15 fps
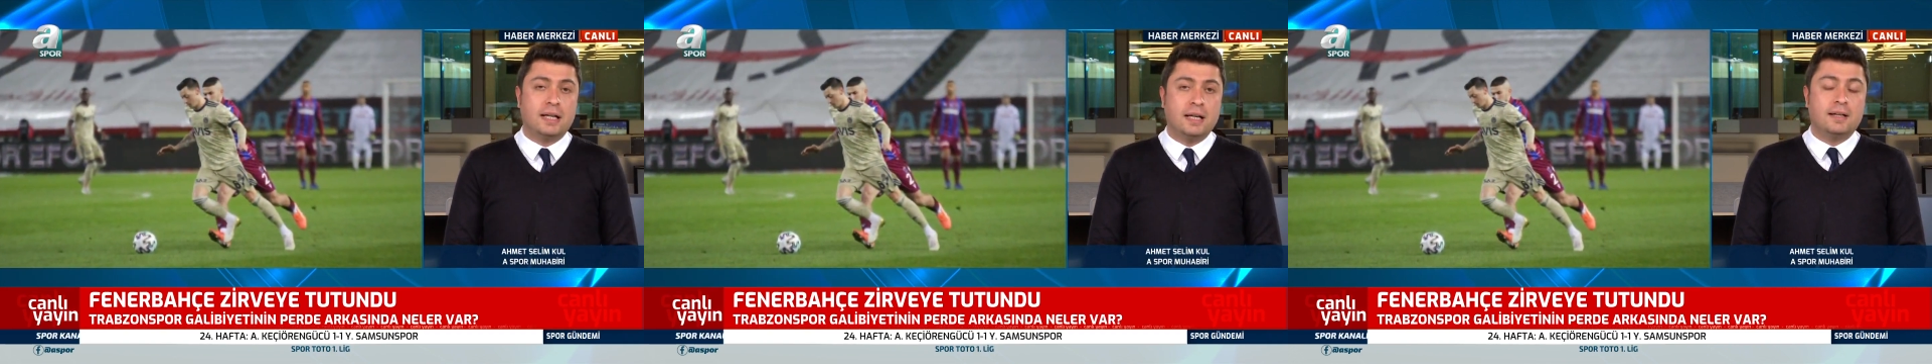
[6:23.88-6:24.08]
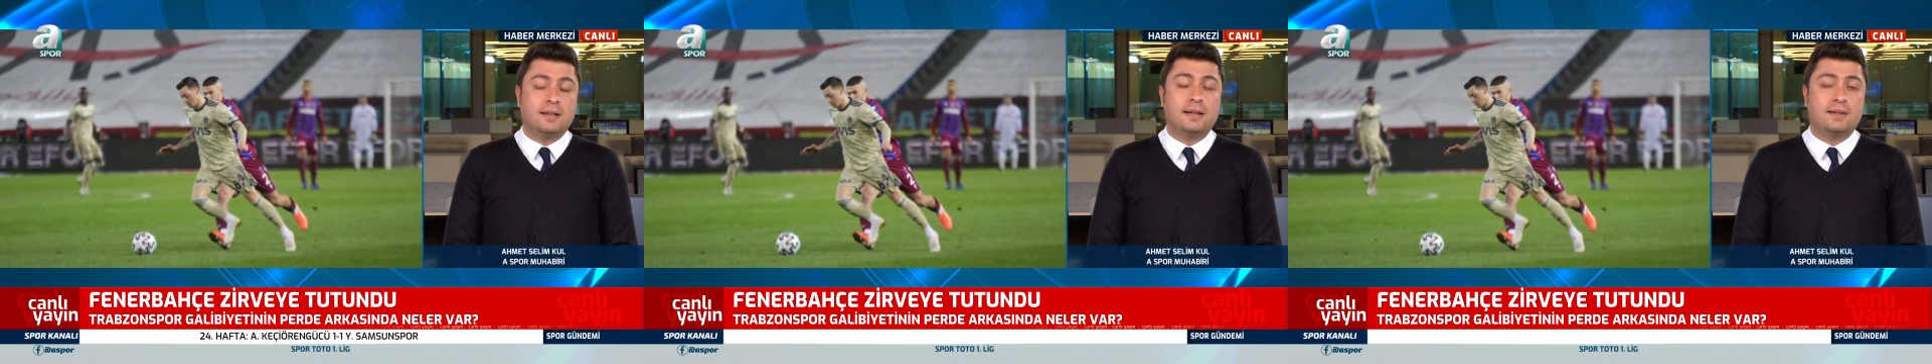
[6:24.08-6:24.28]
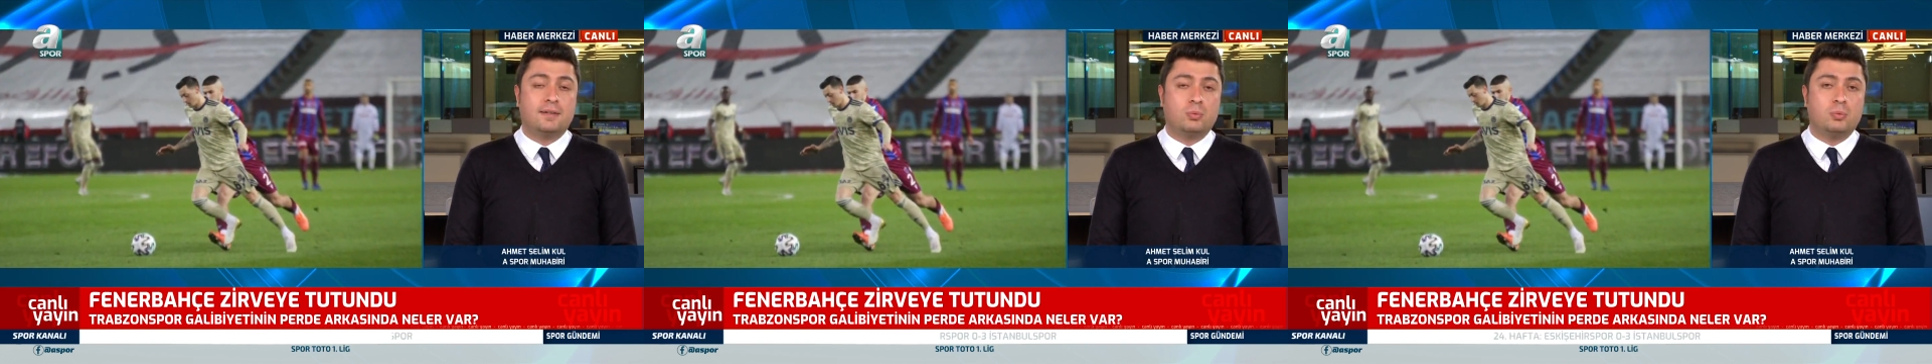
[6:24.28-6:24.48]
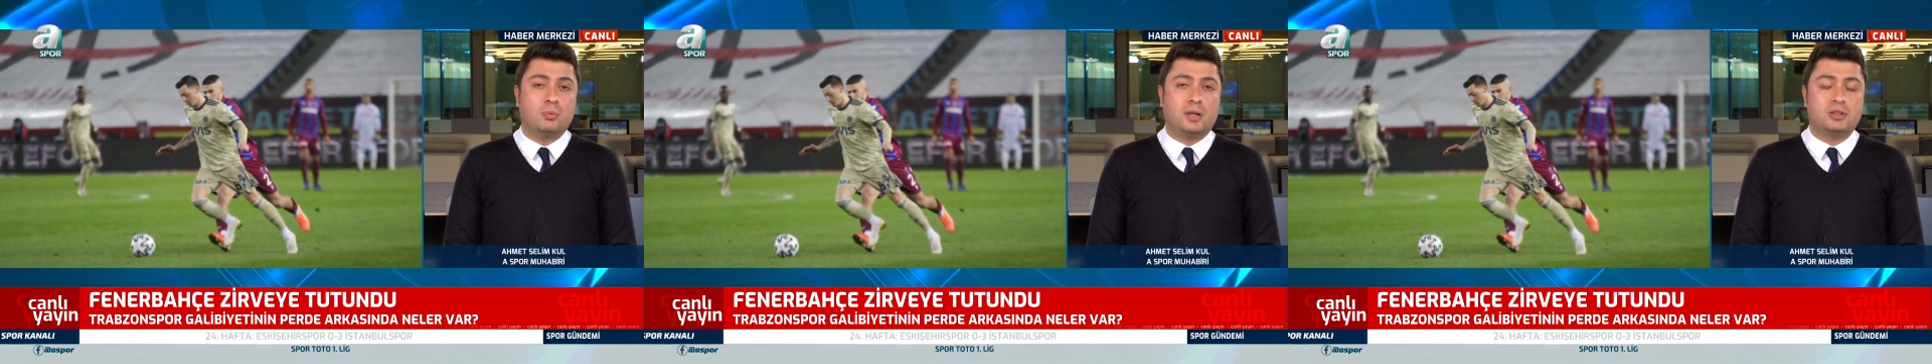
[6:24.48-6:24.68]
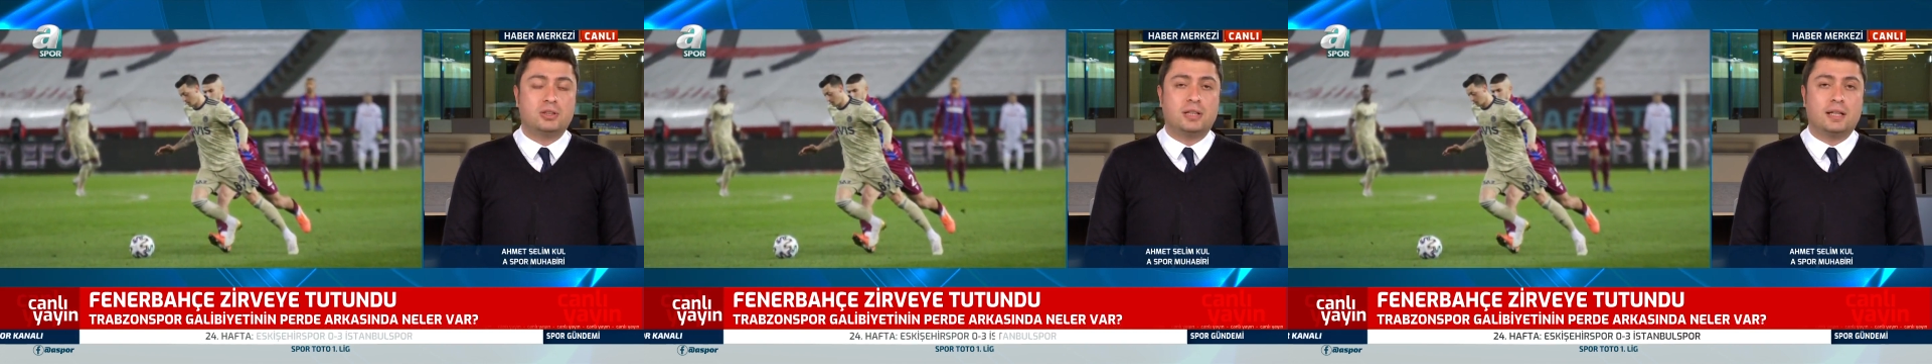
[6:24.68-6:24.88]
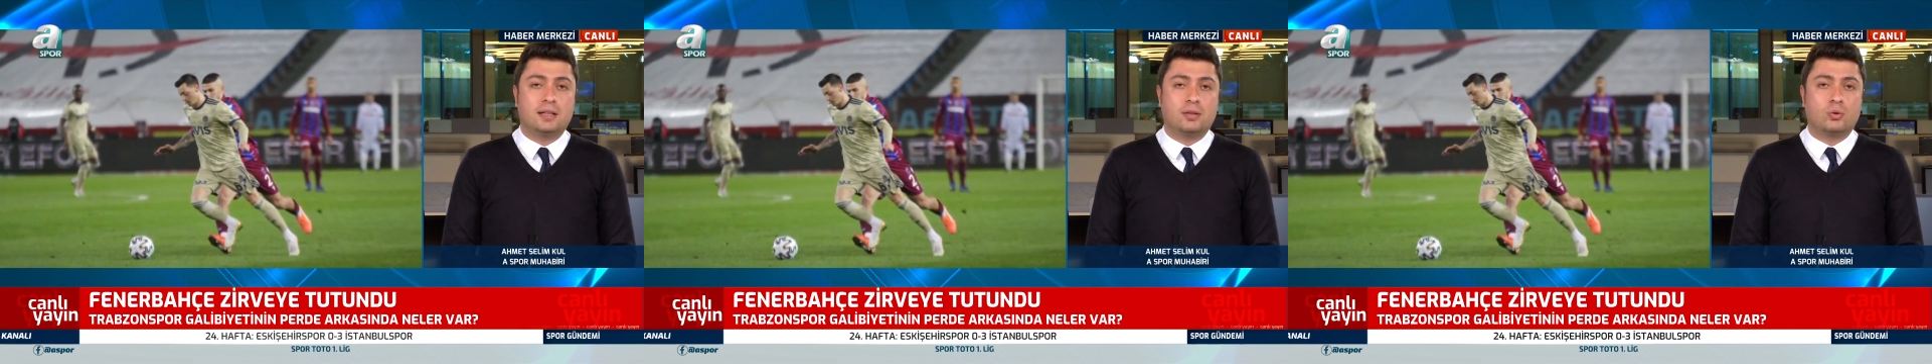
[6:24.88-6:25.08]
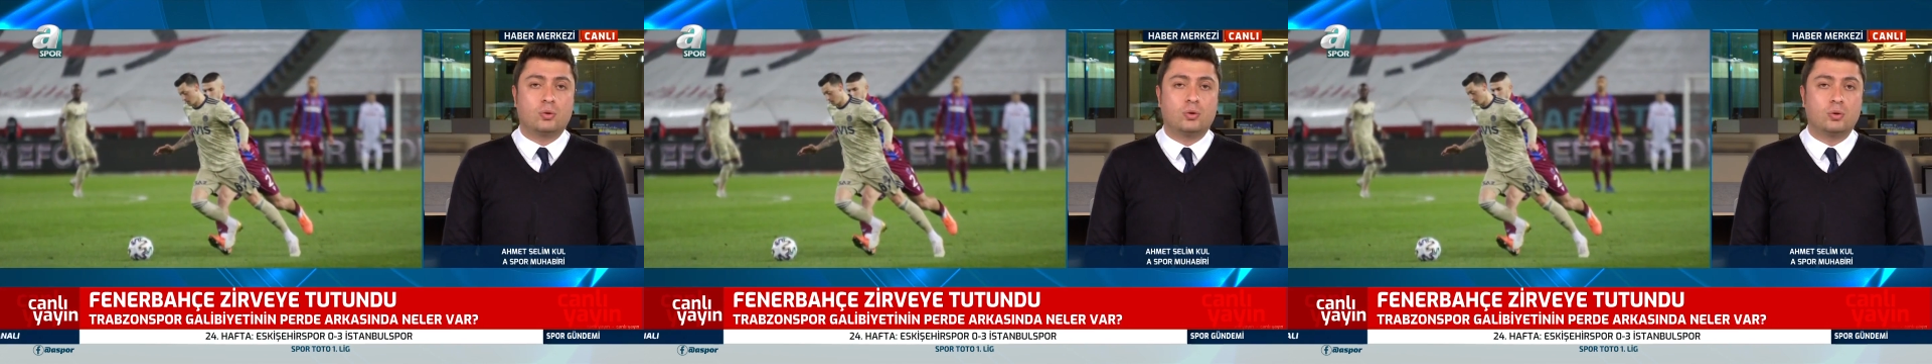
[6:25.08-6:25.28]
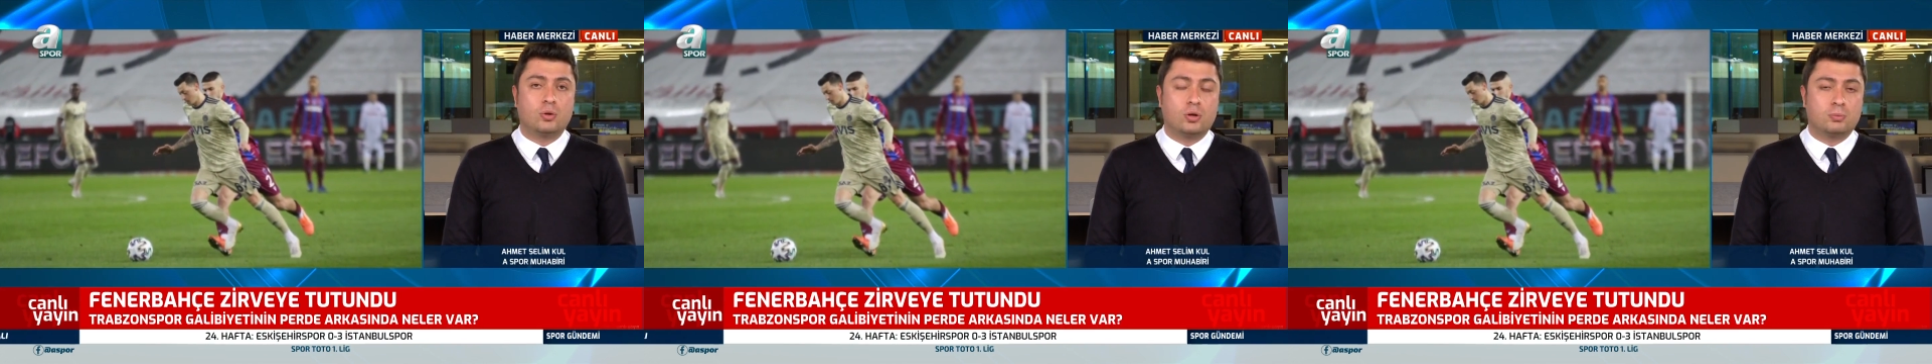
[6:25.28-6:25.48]
resmi maçlarda
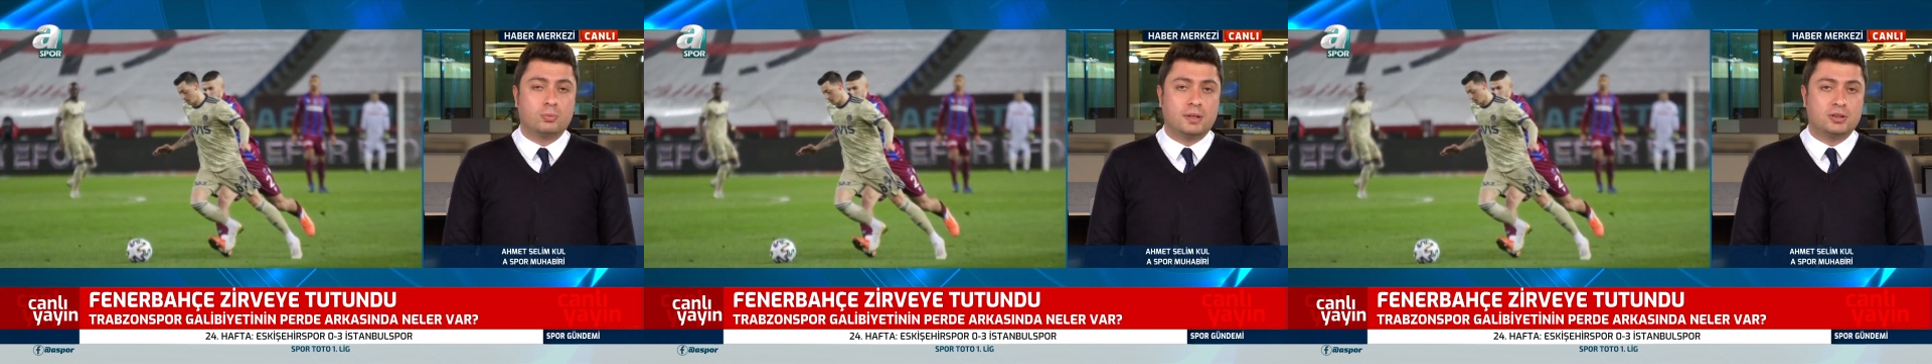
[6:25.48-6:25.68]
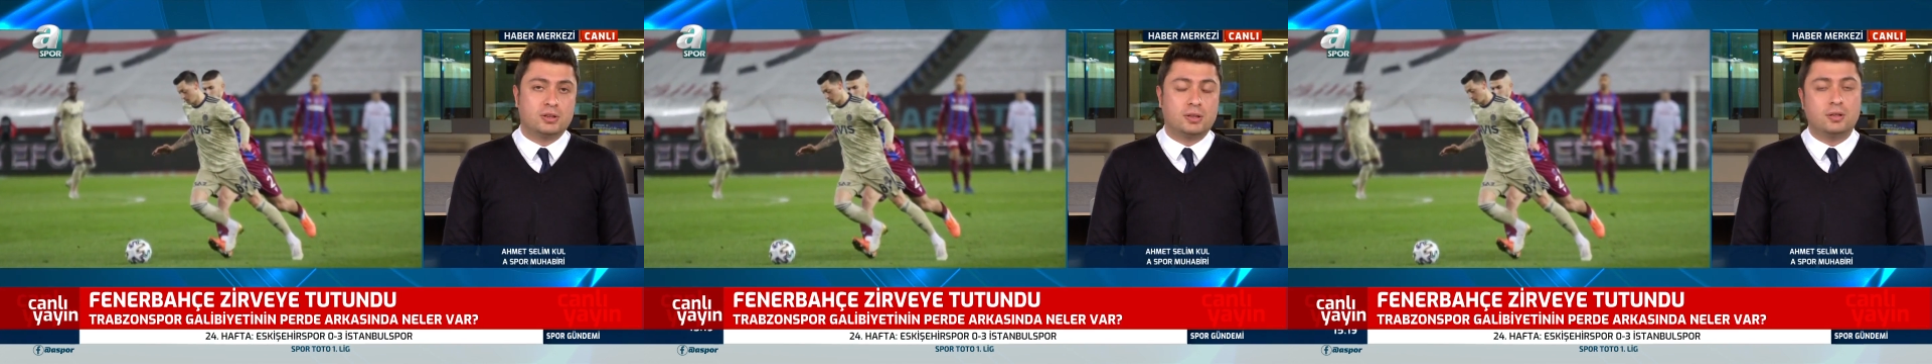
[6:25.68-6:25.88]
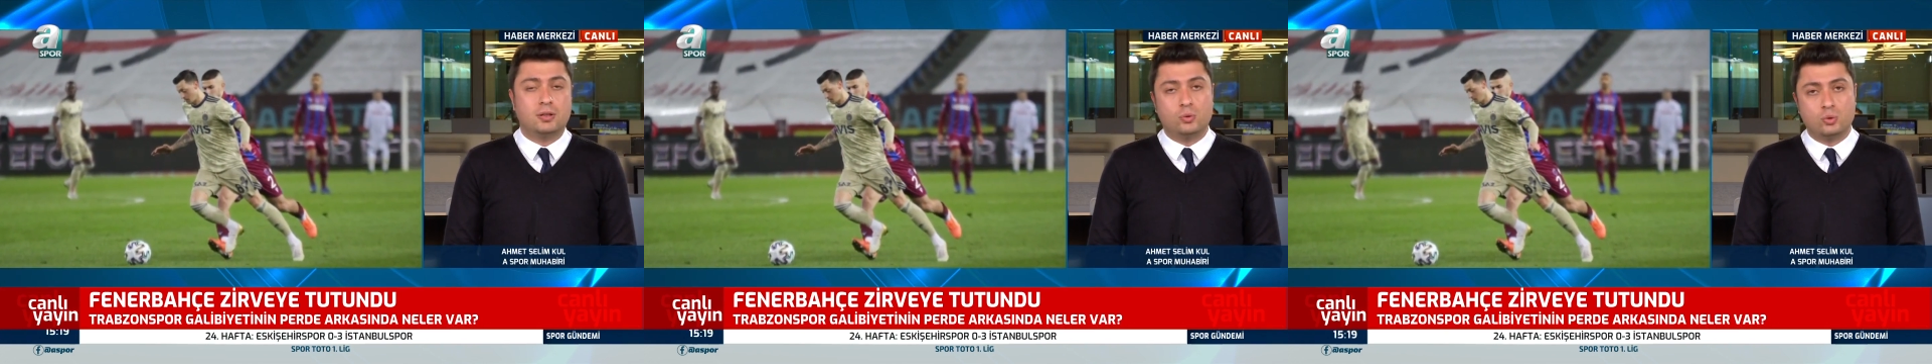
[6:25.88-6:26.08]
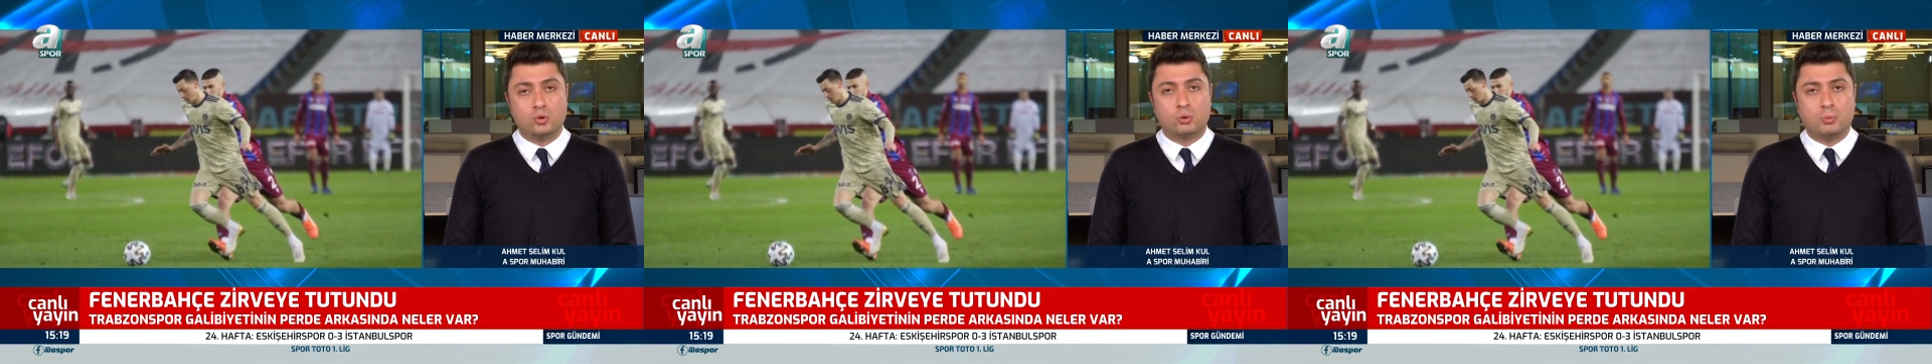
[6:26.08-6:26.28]
son 4 maçta 3